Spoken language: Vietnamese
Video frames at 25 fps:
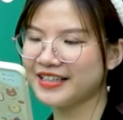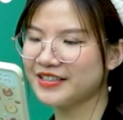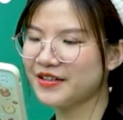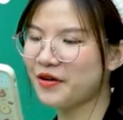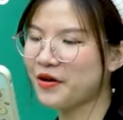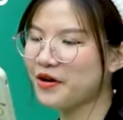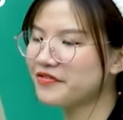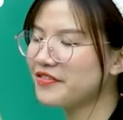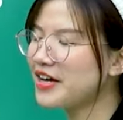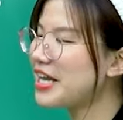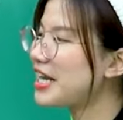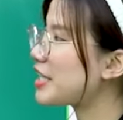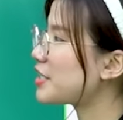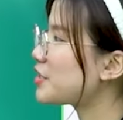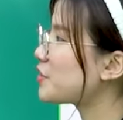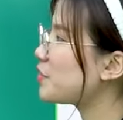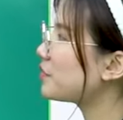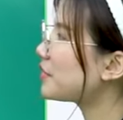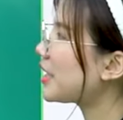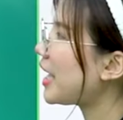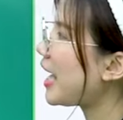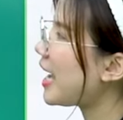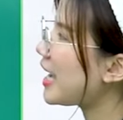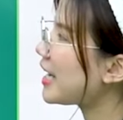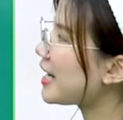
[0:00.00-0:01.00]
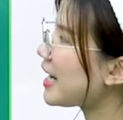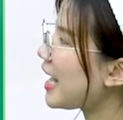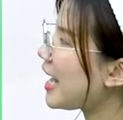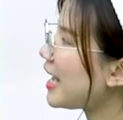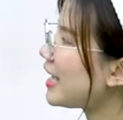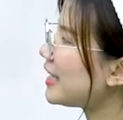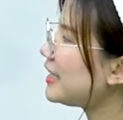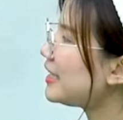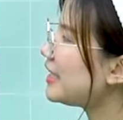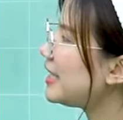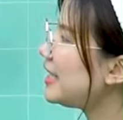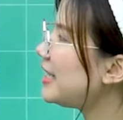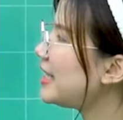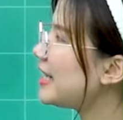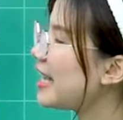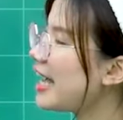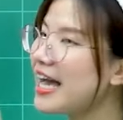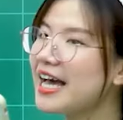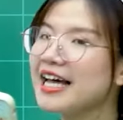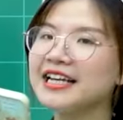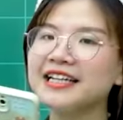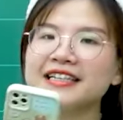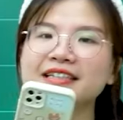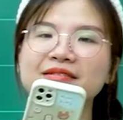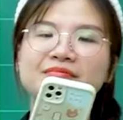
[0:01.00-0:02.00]
rồi, vậy là chúng ta đã đi
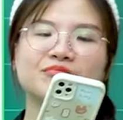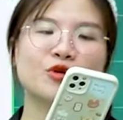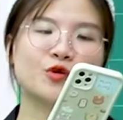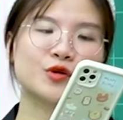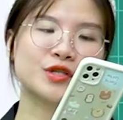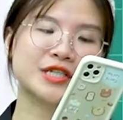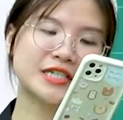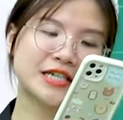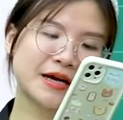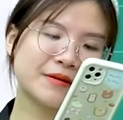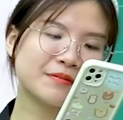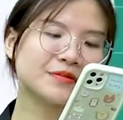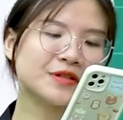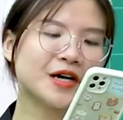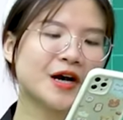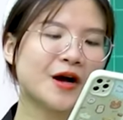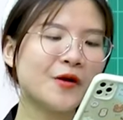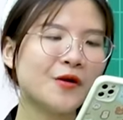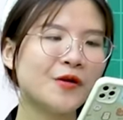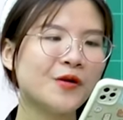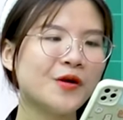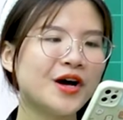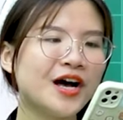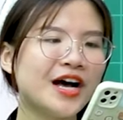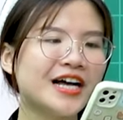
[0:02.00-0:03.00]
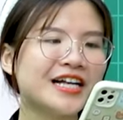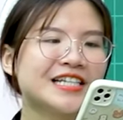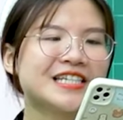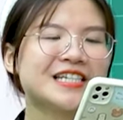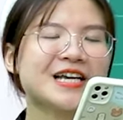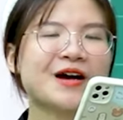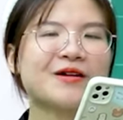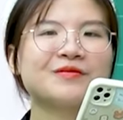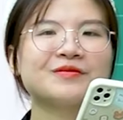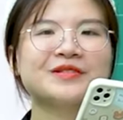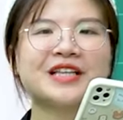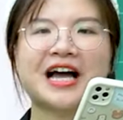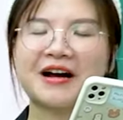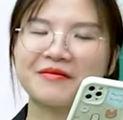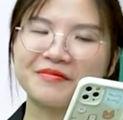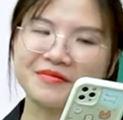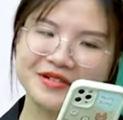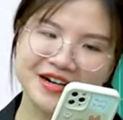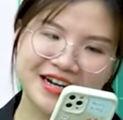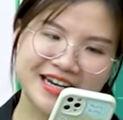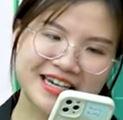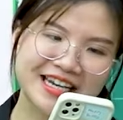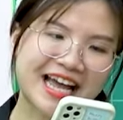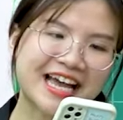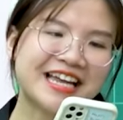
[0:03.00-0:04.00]
hết 100 câu trong tháng
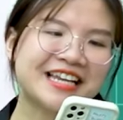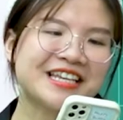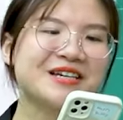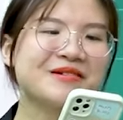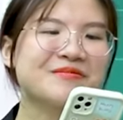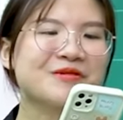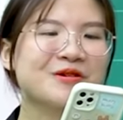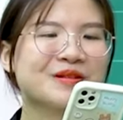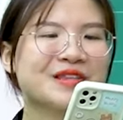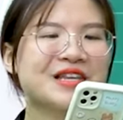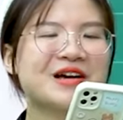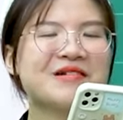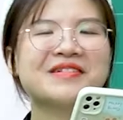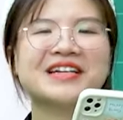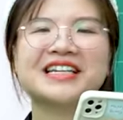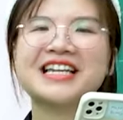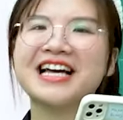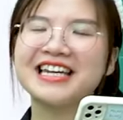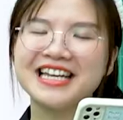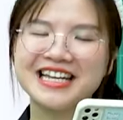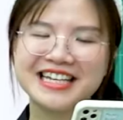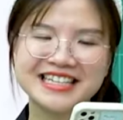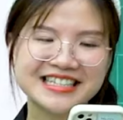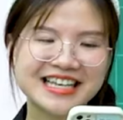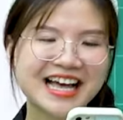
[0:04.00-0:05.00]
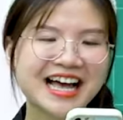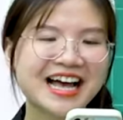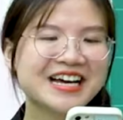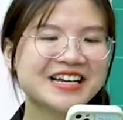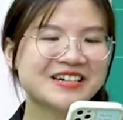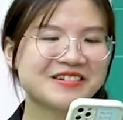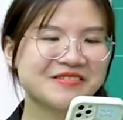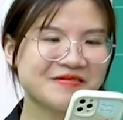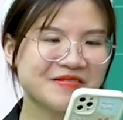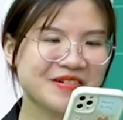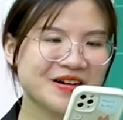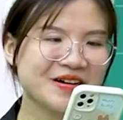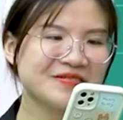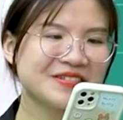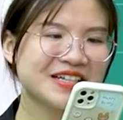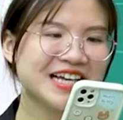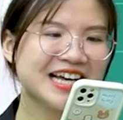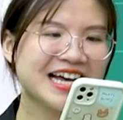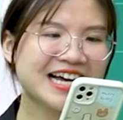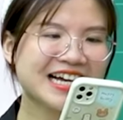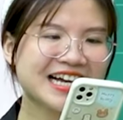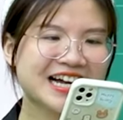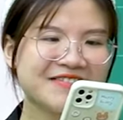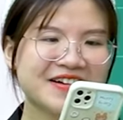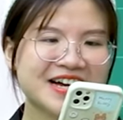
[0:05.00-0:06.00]
10 này như mục tiêu mình đã đề ra đúng không?
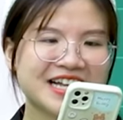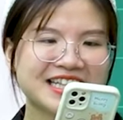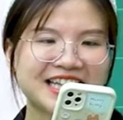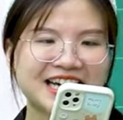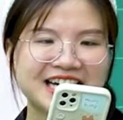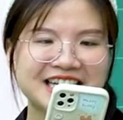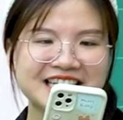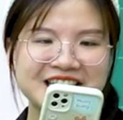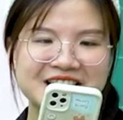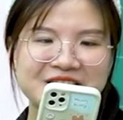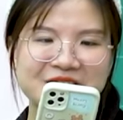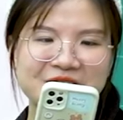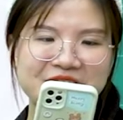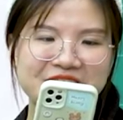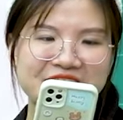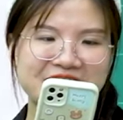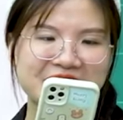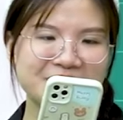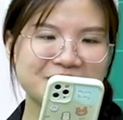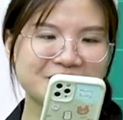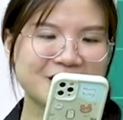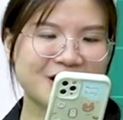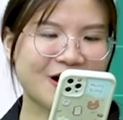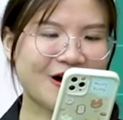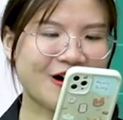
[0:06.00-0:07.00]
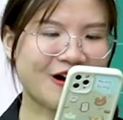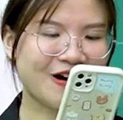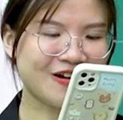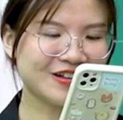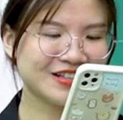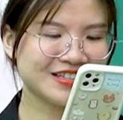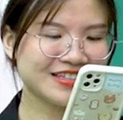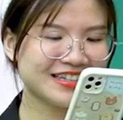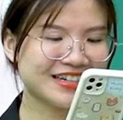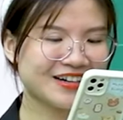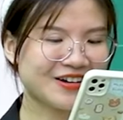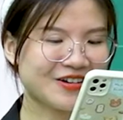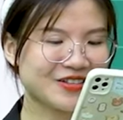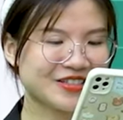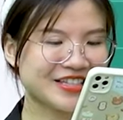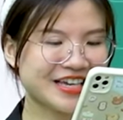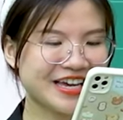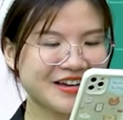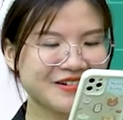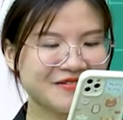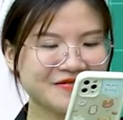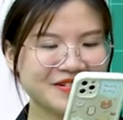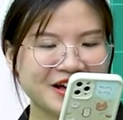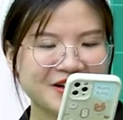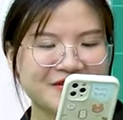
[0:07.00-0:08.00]
Các bạn thấy trình độ nửa năm có có
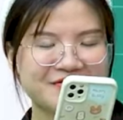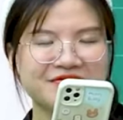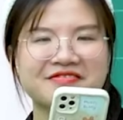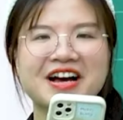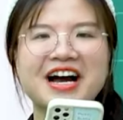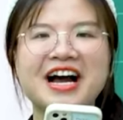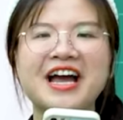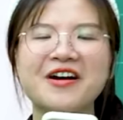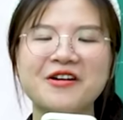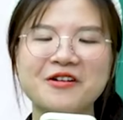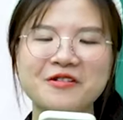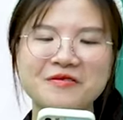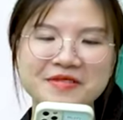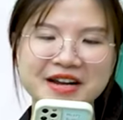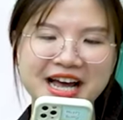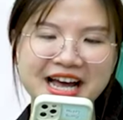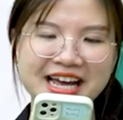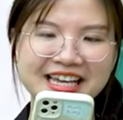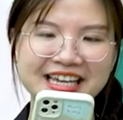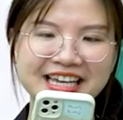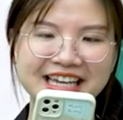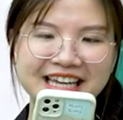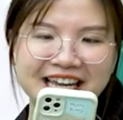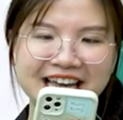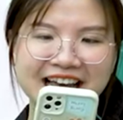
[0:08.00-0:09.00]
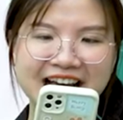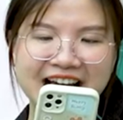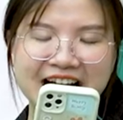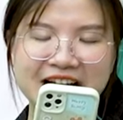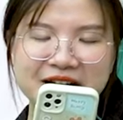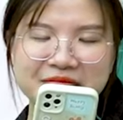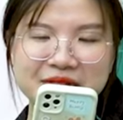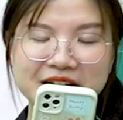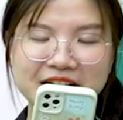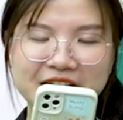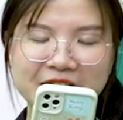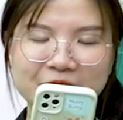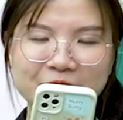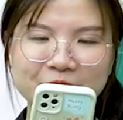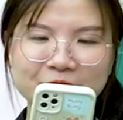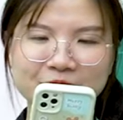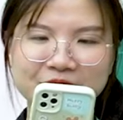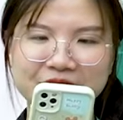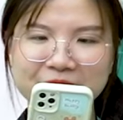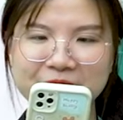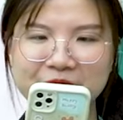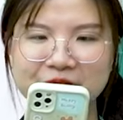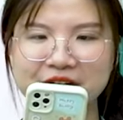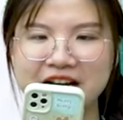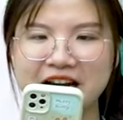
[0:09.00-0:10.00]
dễ không nào? Và ngày hôm nay 20 câu
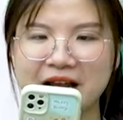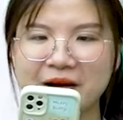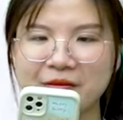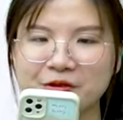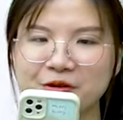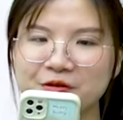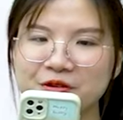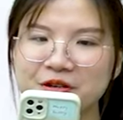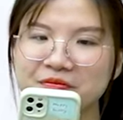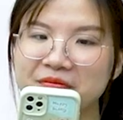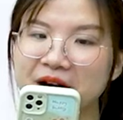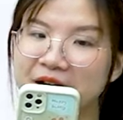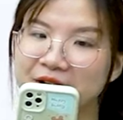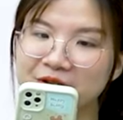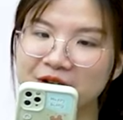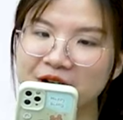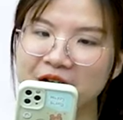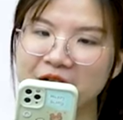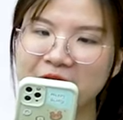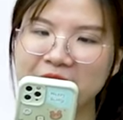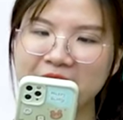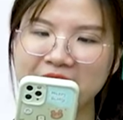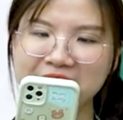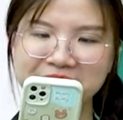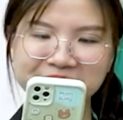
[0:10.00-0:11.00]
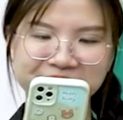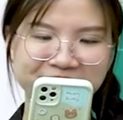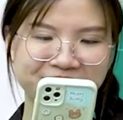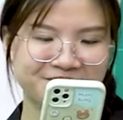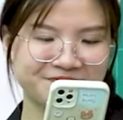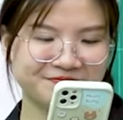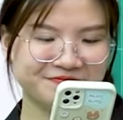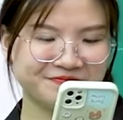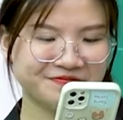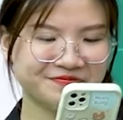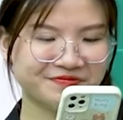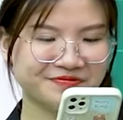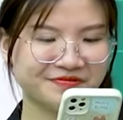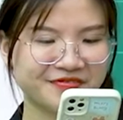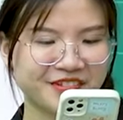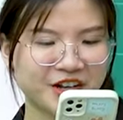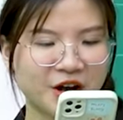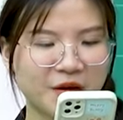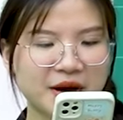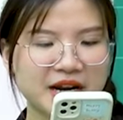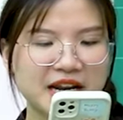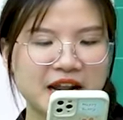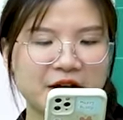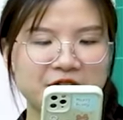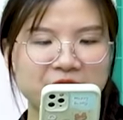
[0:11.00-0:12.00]
thì mọi người làm đúng được bao nhiêu câu ạ?
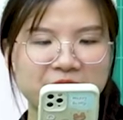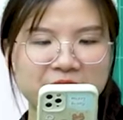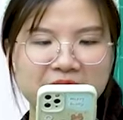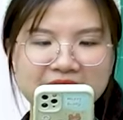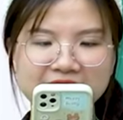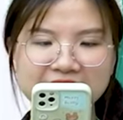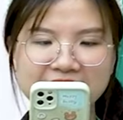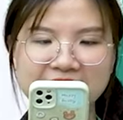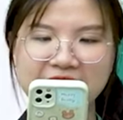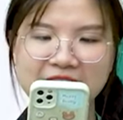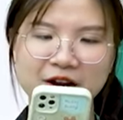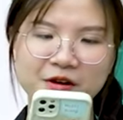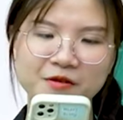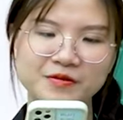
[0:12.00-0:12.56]
Có bạn nào đúng man tiền